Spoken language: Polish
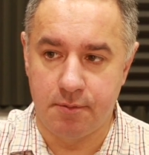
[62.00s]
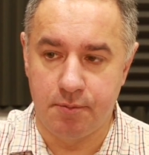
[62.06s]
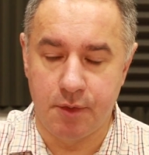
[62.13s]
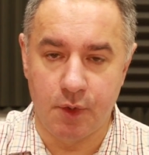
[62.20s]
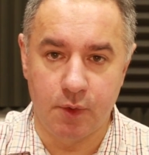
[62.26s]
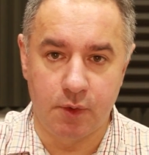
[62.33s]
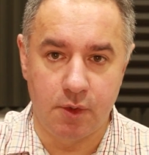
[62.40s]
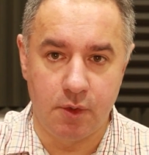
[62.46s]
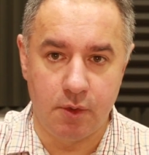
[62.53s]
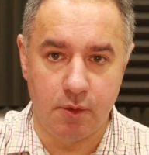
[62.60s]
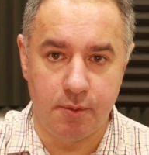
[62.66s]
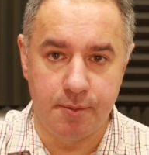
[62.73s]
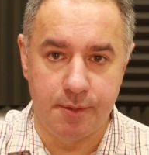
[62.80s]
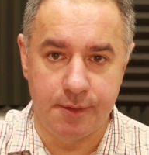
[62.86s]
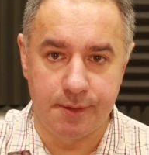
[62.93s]
miód
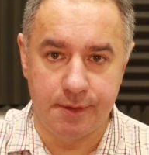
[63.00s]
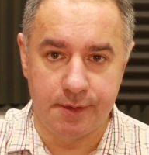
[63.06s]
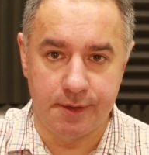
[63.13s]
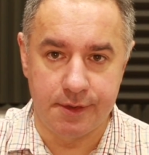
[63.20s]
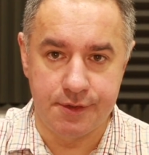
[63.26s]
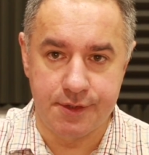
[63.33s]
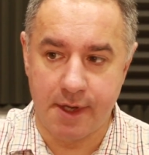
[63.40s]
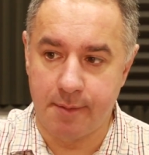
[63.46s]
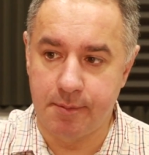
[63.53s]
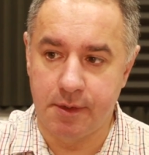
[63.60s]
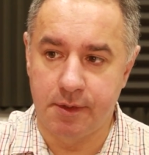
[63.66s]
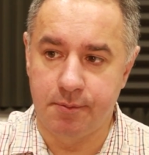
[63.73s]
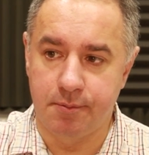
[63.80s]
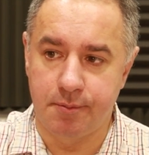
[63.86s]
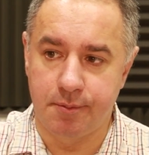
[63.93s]
lub
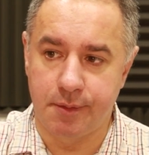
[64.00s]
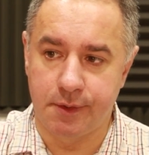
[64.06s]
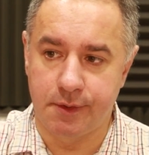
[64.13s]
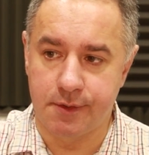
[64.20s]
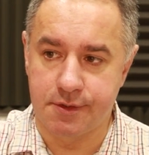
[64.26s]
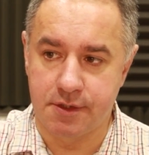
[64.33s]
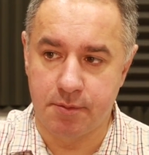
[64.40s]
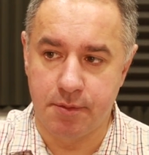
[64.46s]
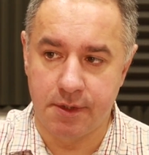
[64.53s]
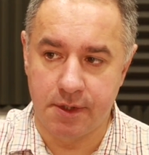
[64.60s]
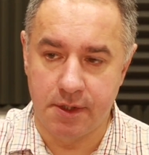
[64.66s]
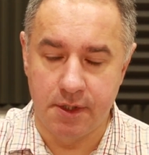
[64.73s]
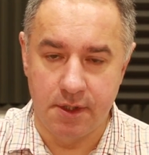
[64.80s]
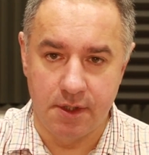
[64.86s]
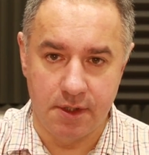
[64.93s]
dżem po to,
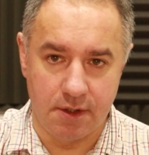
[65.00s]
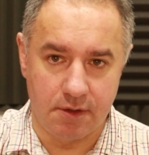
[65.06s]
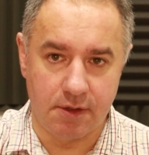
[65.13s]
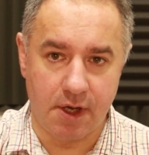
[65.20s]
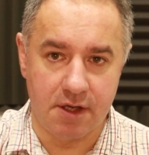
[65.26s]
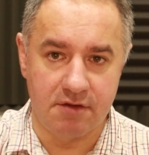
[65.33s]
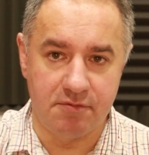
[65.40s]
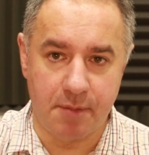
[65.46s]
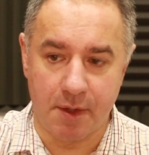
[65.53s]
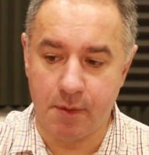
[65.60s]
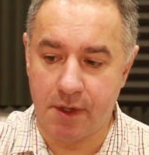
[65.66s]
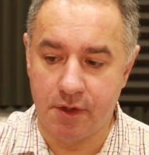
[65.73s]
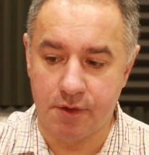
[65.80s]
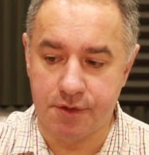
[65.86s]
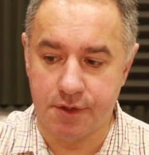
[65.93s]
żeby ona nie
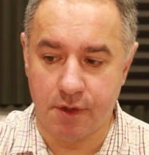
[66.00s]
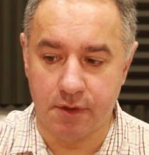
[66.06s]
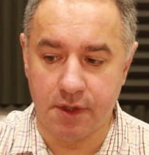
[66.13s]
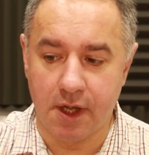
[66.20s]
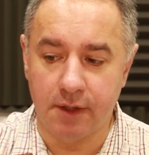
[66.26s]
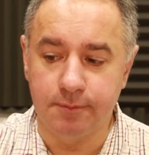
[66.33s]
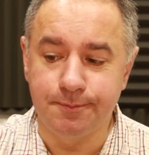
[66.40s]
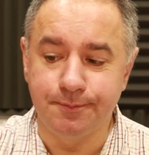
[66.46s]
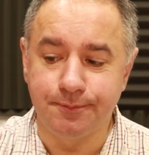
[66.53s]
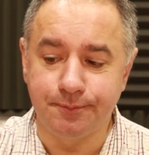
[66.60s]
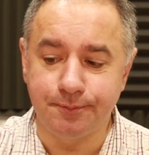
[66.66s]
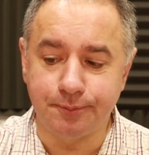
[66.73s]
wpadła do środka.